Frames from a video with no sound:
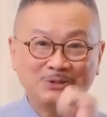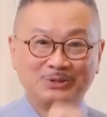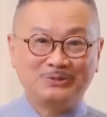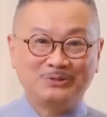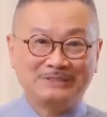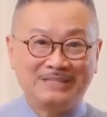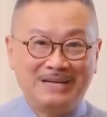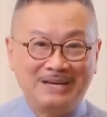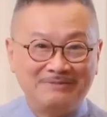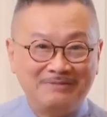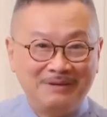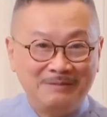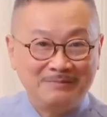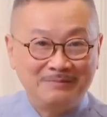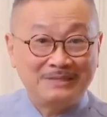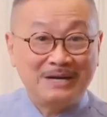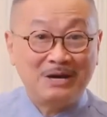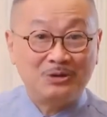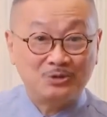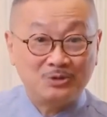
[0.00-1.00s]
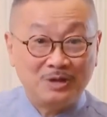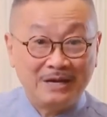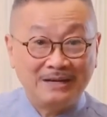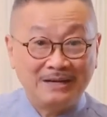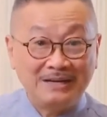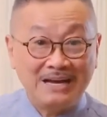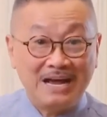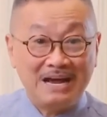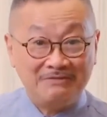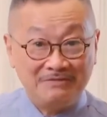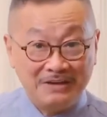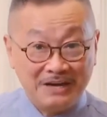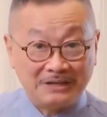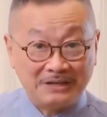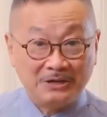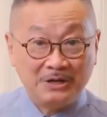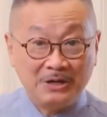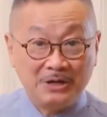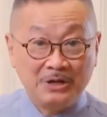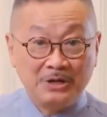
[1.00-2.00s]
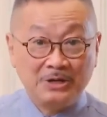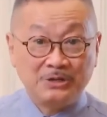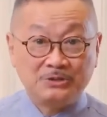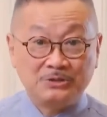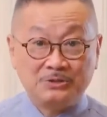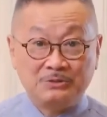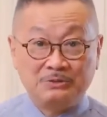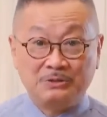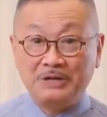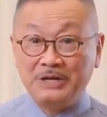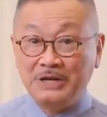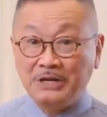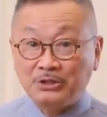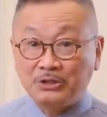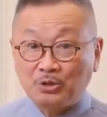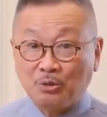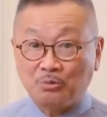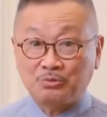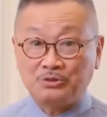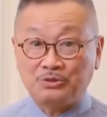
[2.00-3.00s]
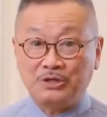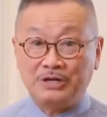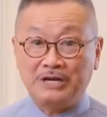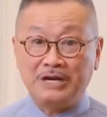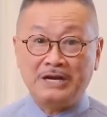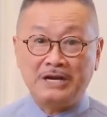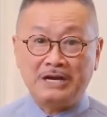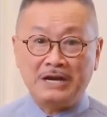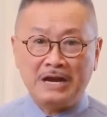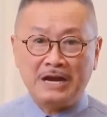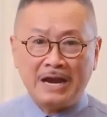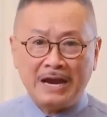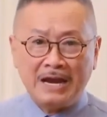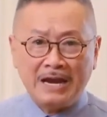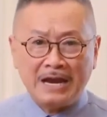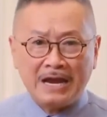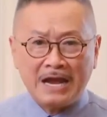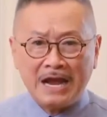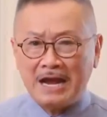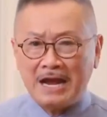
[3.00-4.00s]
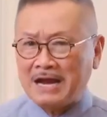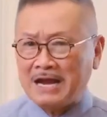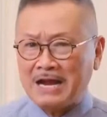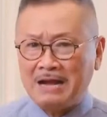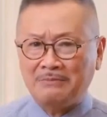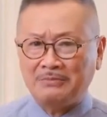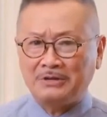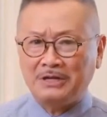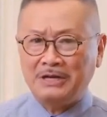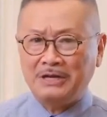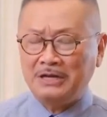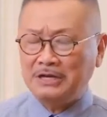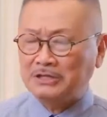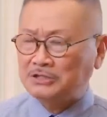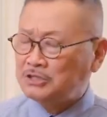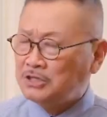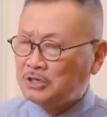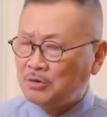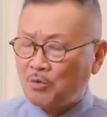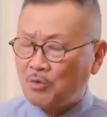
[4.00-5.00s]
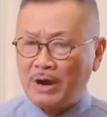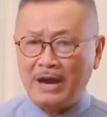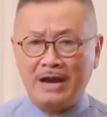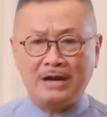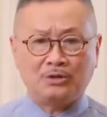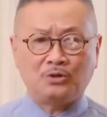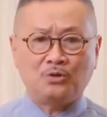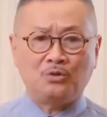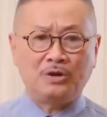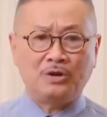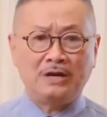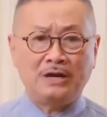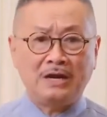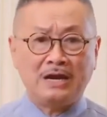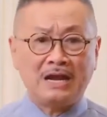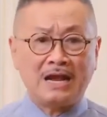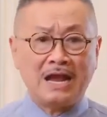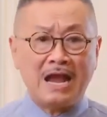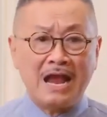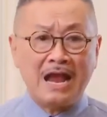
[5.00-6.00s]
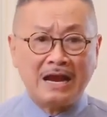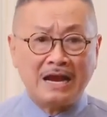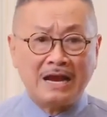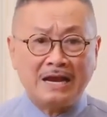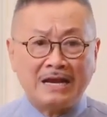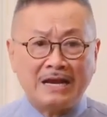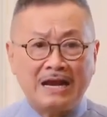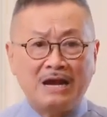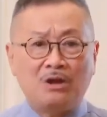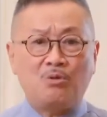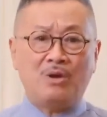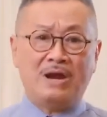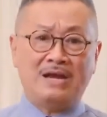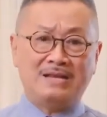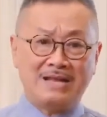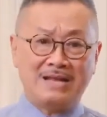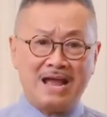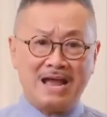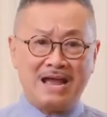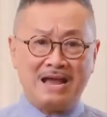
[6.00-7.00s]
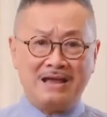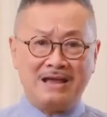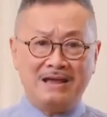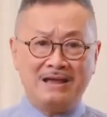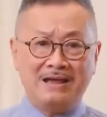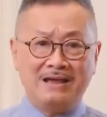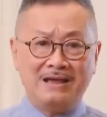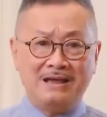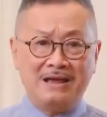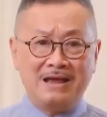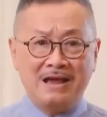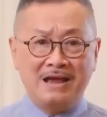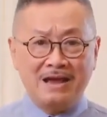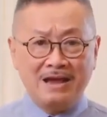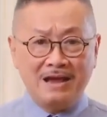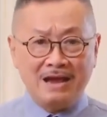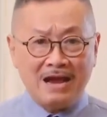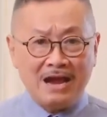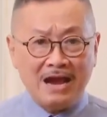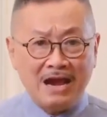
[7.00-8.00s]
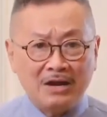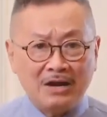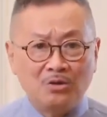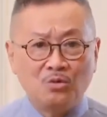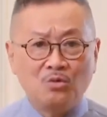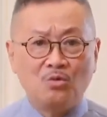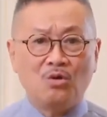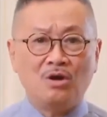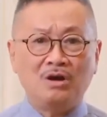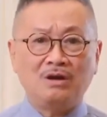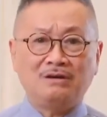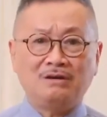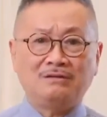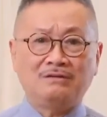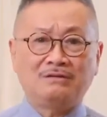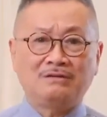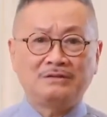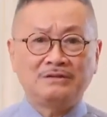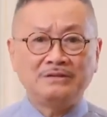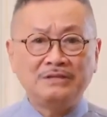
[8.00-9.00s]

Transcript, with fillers: tôi dùng sản phẩm tảo xoắn đại việt liên tục cho nên ngày càng cảm thấy là sức khỏe tôi càng ngày càng khỏe ra ăn uống